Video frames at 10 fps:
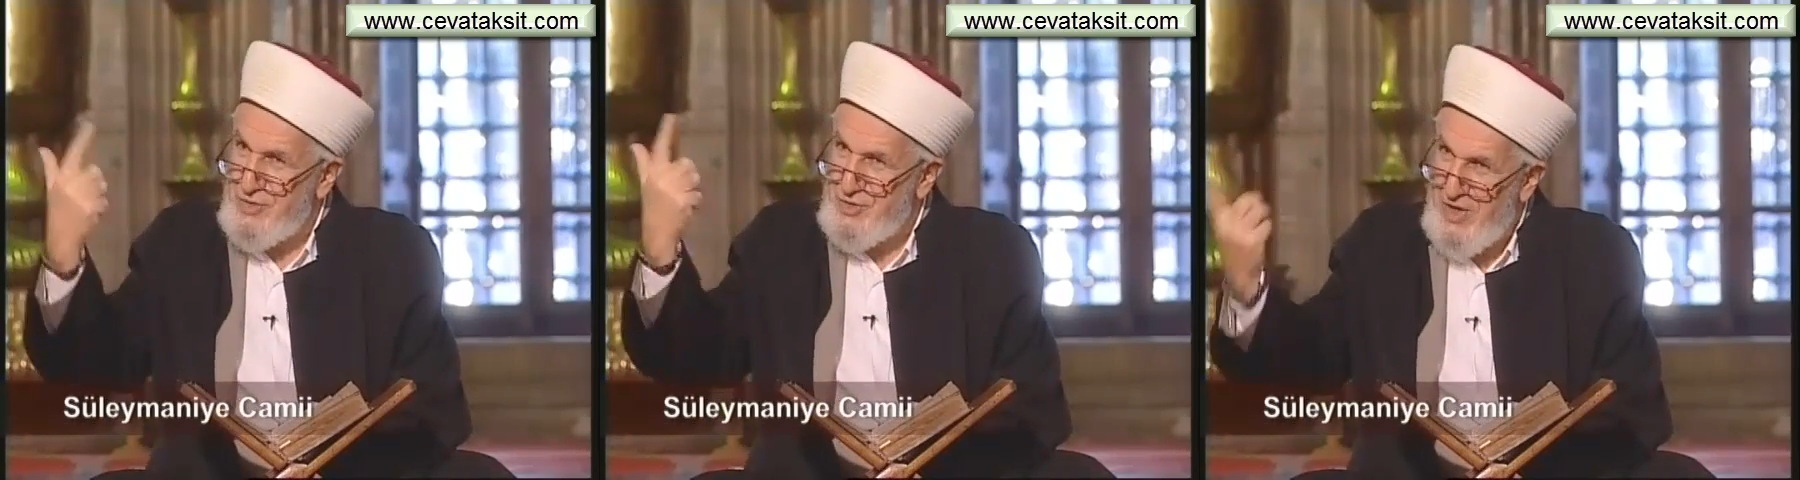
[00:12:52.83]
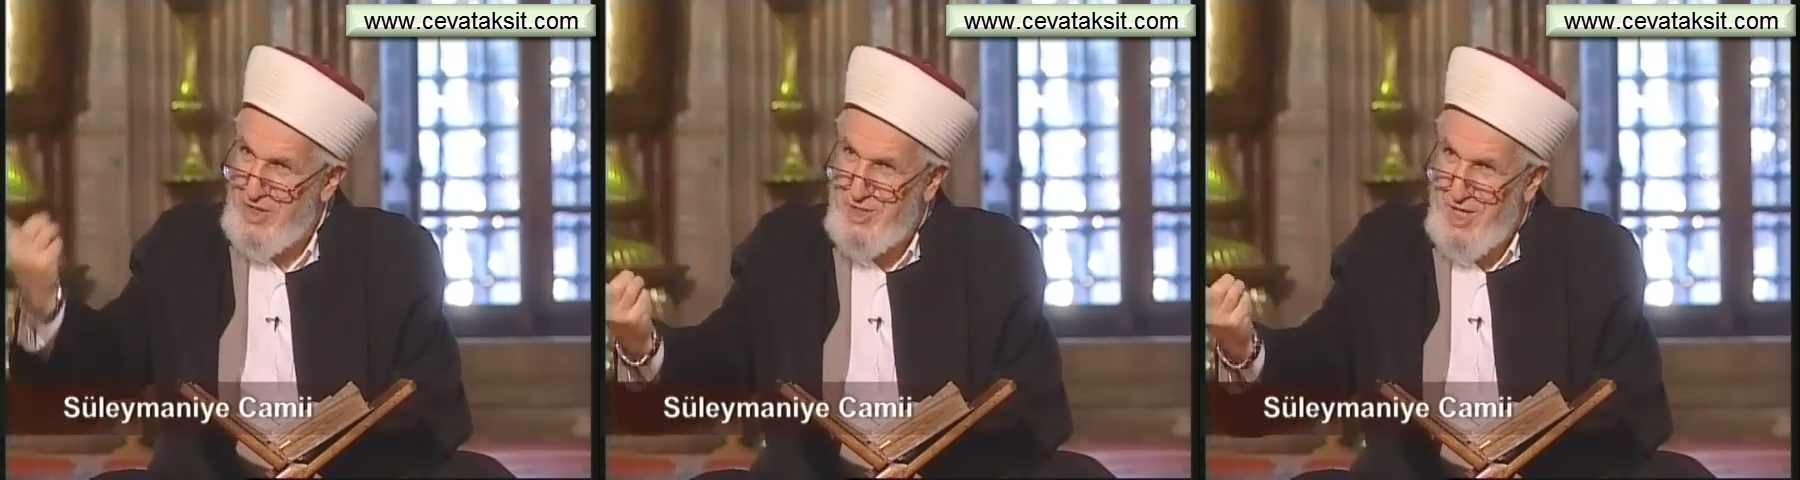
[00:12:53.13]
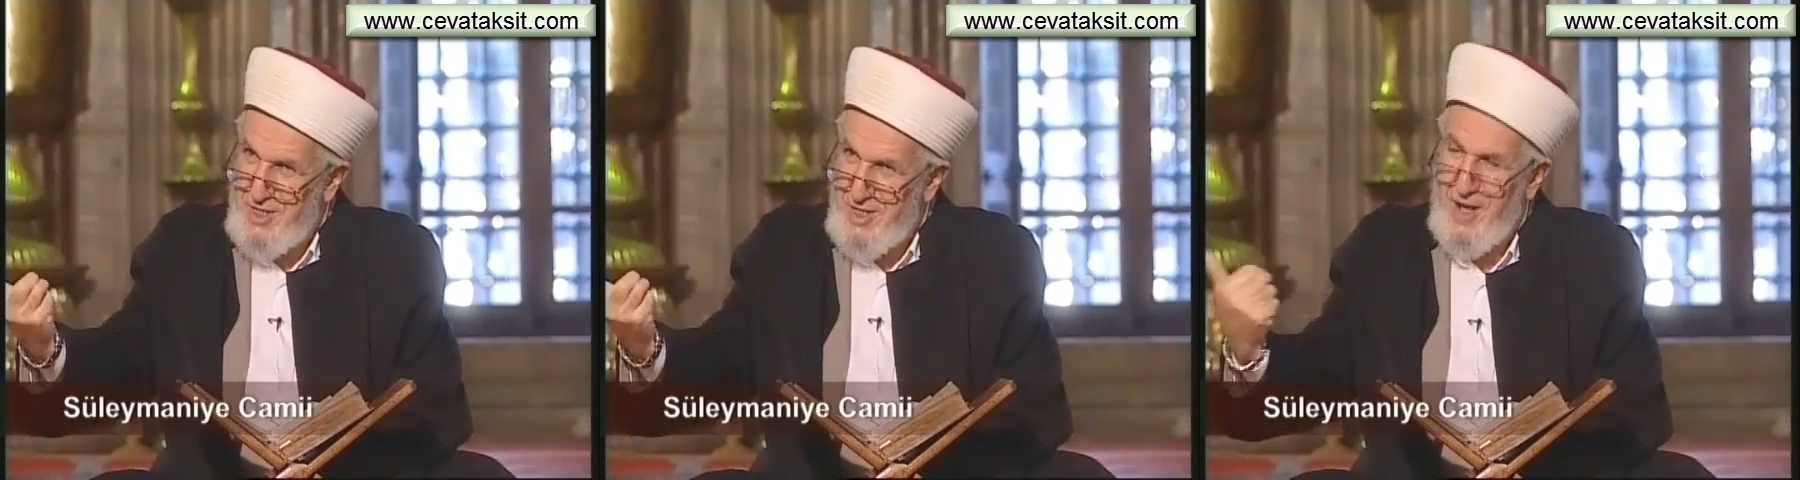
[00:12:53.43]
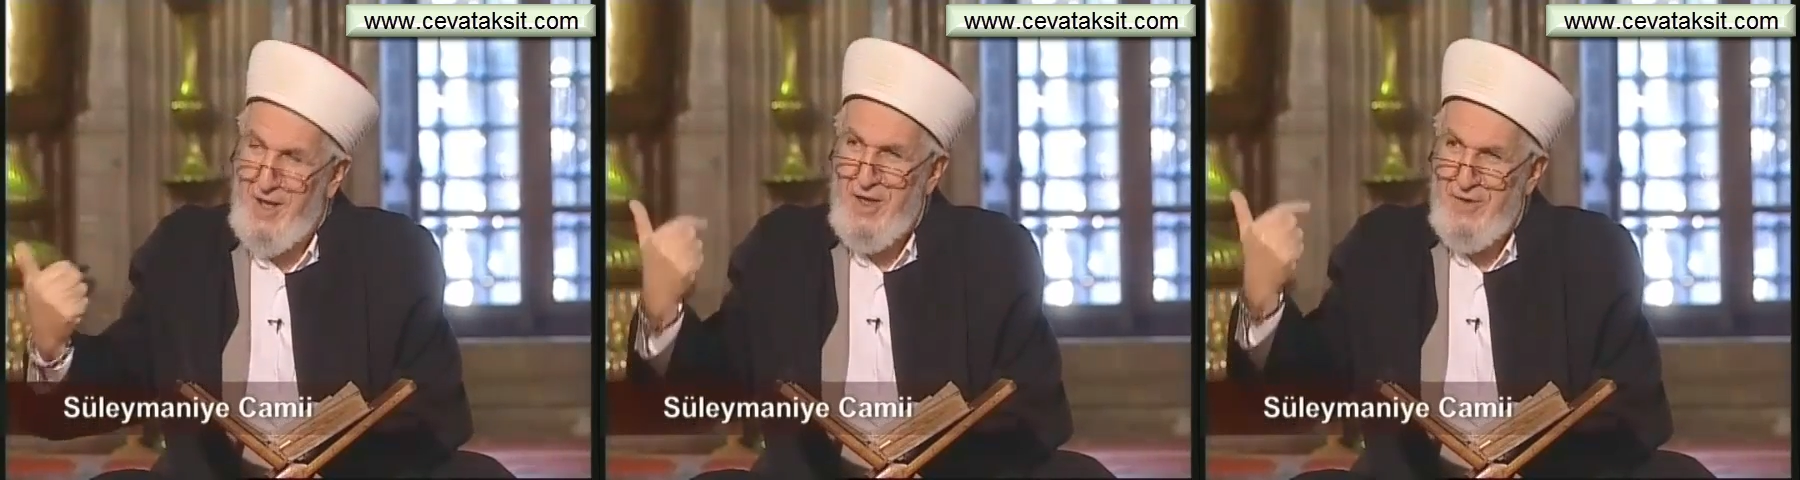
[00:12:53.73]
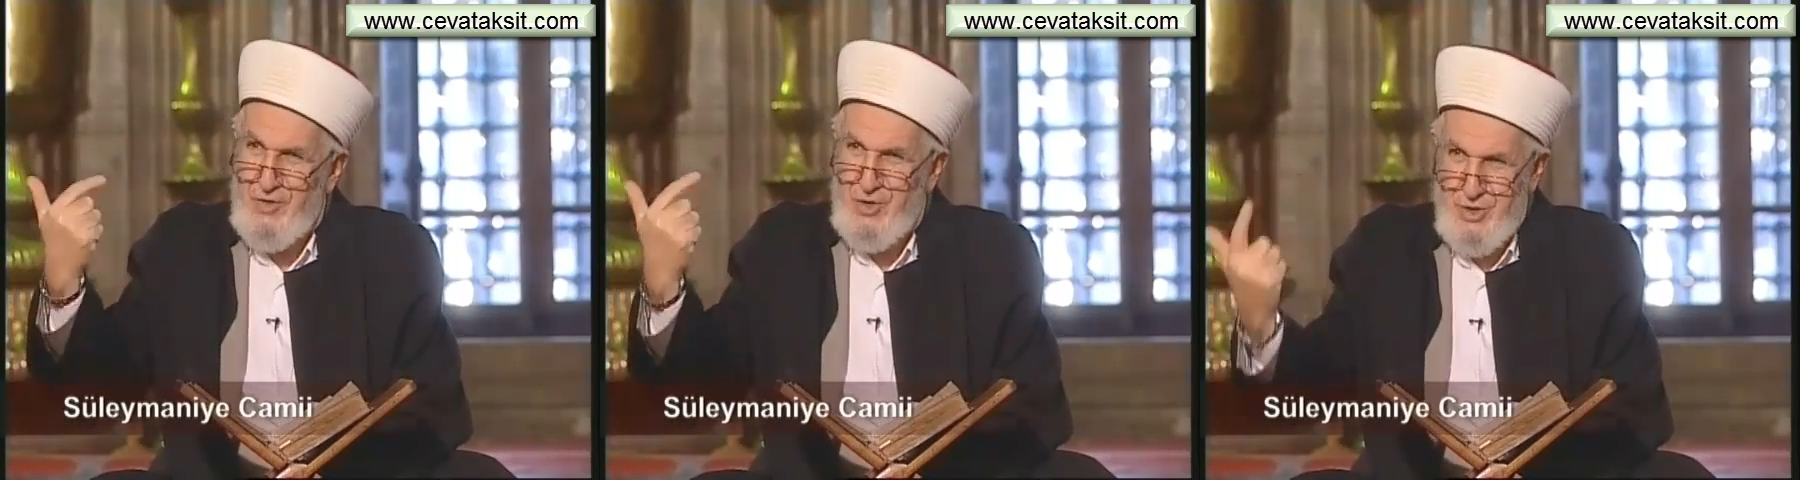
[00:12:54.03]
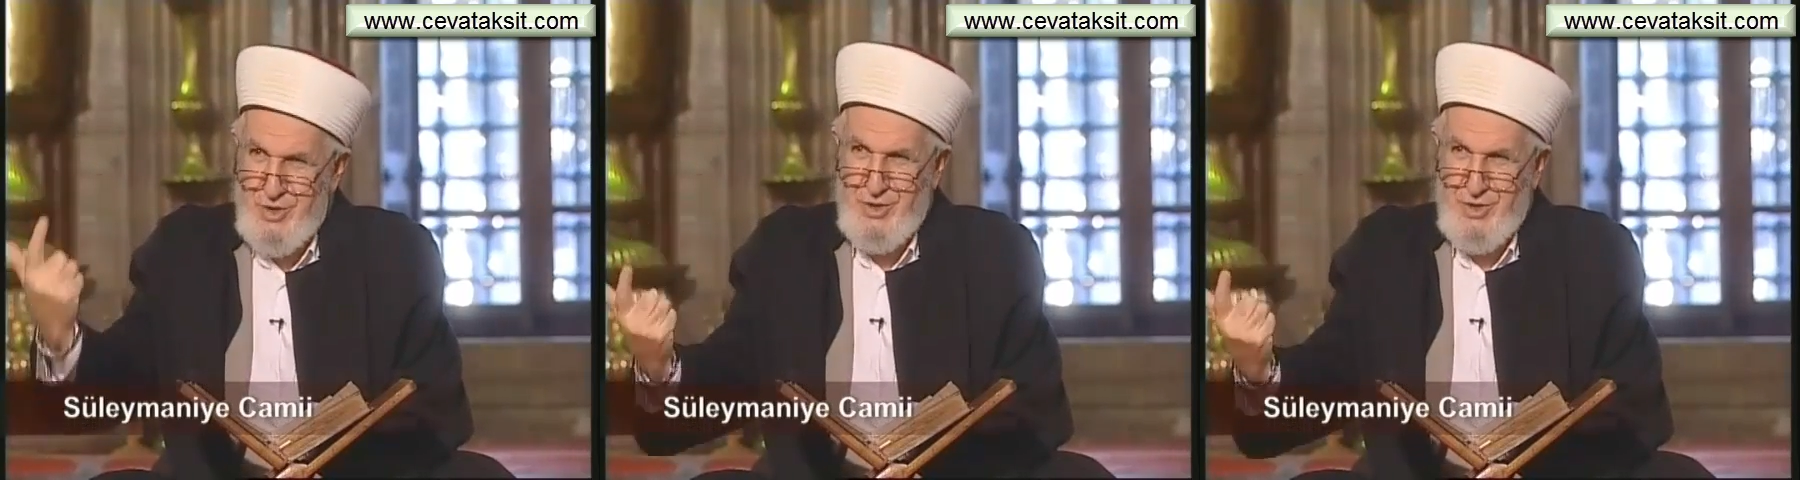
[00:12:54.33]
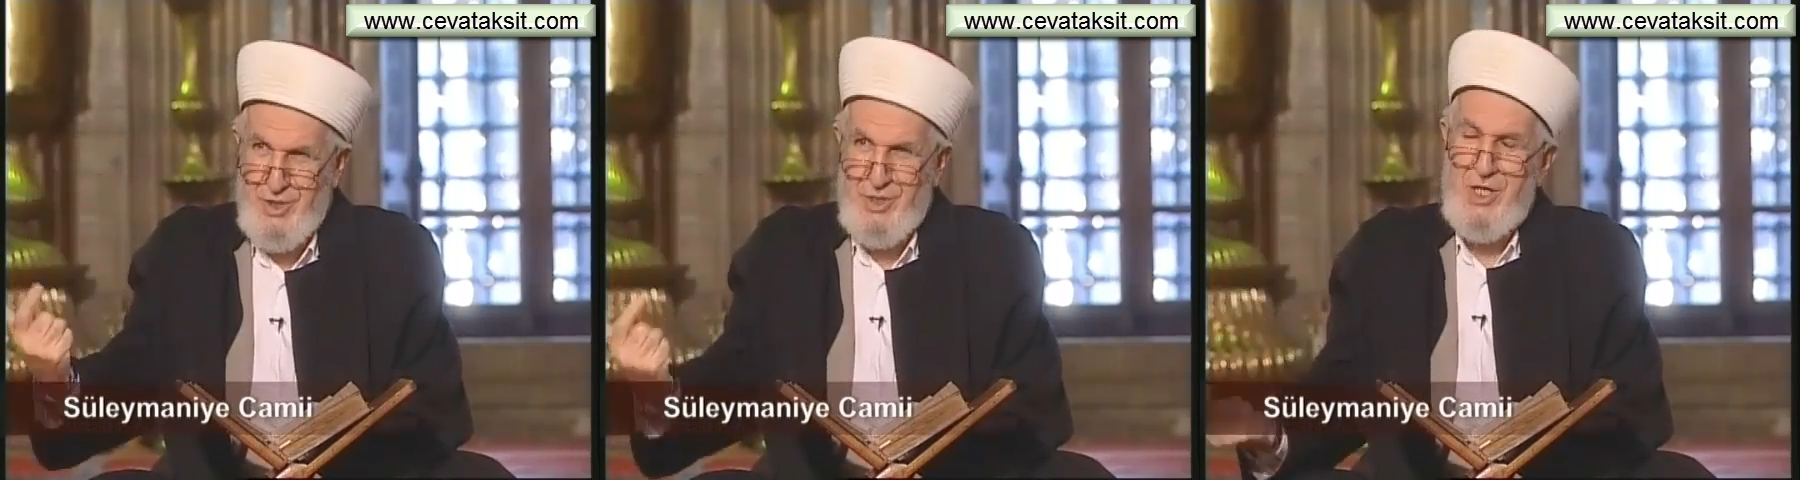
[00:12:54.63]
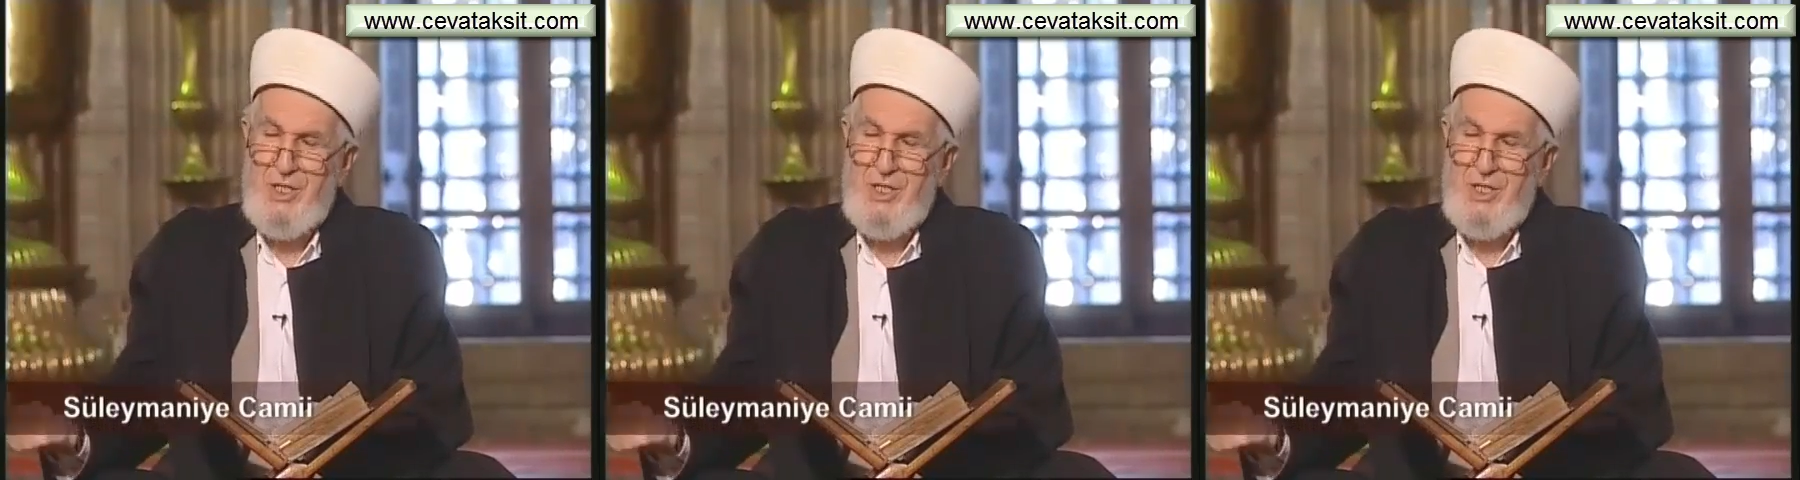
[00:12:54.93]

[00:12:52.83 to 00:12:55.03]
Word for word: Feccarna, fışkırttık,